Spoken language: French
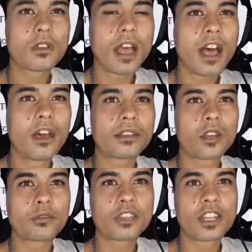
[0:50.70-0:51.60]
Ah,
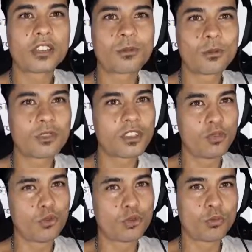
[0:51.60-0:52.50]
attends, frère, normalement c'est
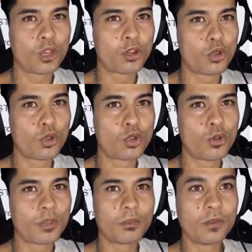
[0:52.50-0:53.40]
youtubeurs locaux,
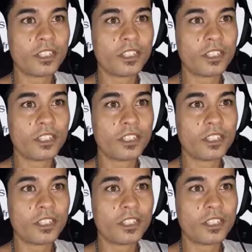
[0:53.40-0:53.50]
mais bon.